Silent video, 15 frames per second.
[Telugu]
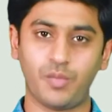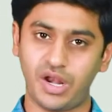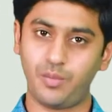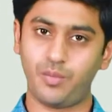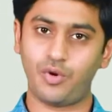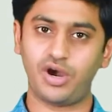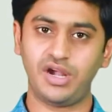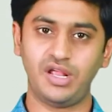మన
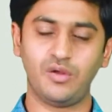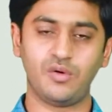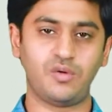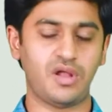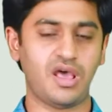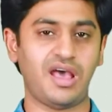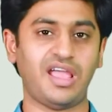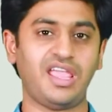బాడీలో
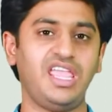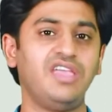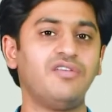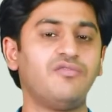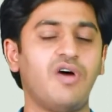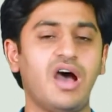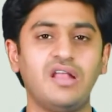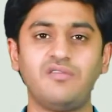కూడా ఈ
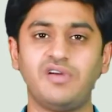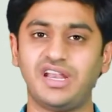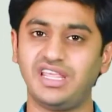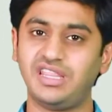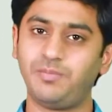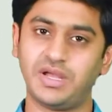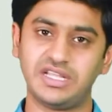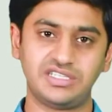వాల్వ్
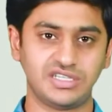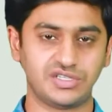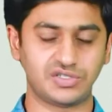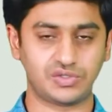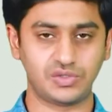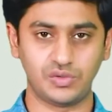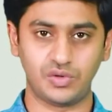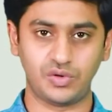అనేది
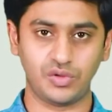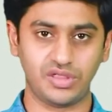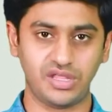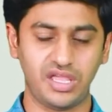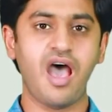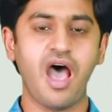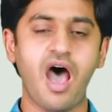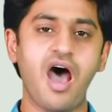పనిచేస్తూ
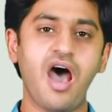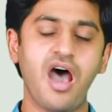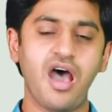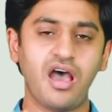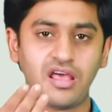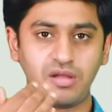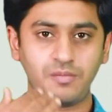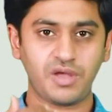ఉంటుంది
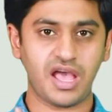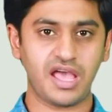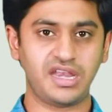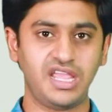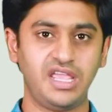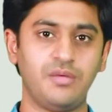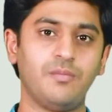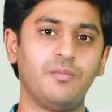ఆహారం
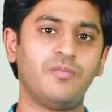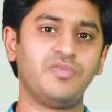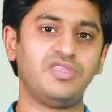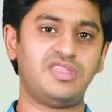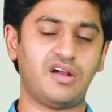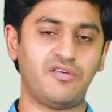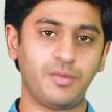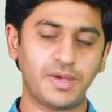కానీ
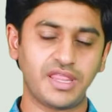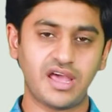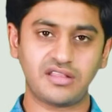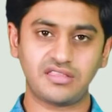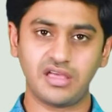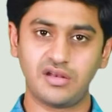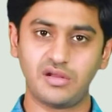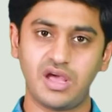ద్రవ
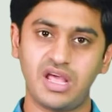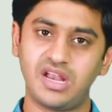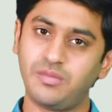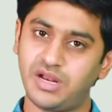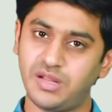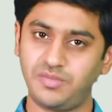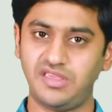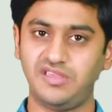పదార్థాలు కానీ
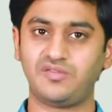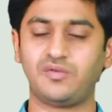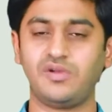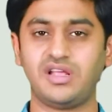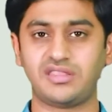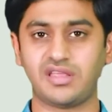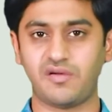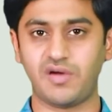మనం
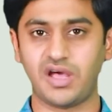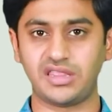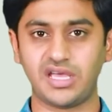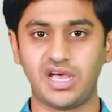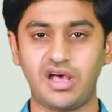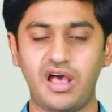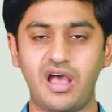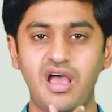తీసుకున్న తర్వాత
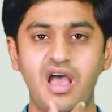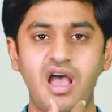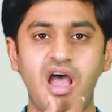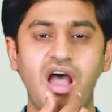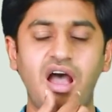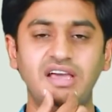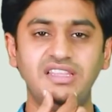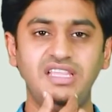
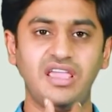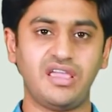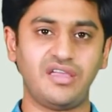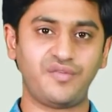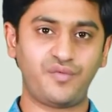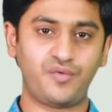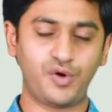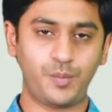అది
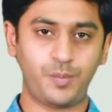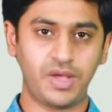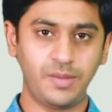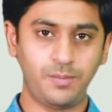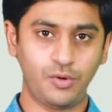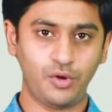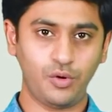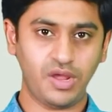ఫుడ్
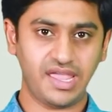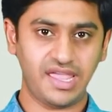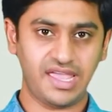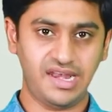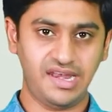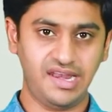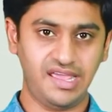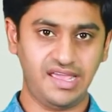పైప్లోకి
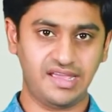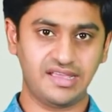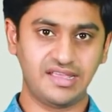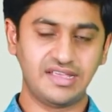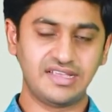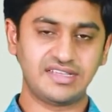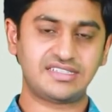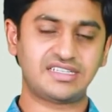వెళ్ళి
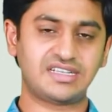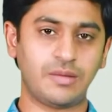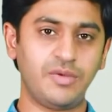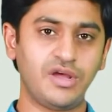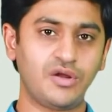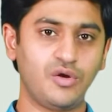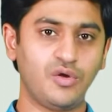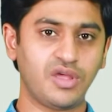
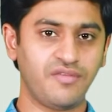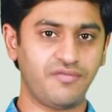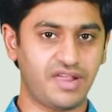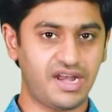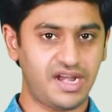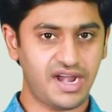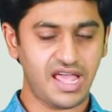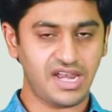స్టమక్లోకి
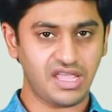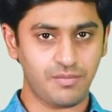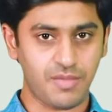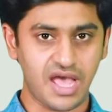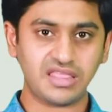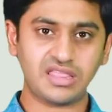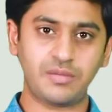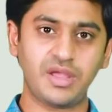వెళ్ళడానికి
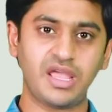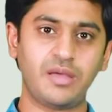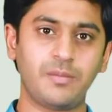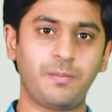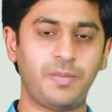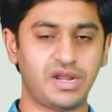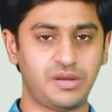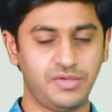మాత్రమే
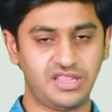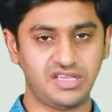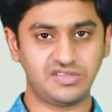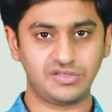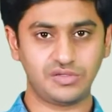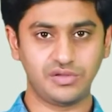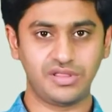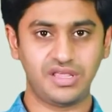పరిమితి
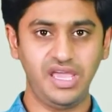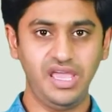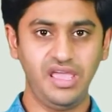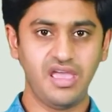ఇస్తుంది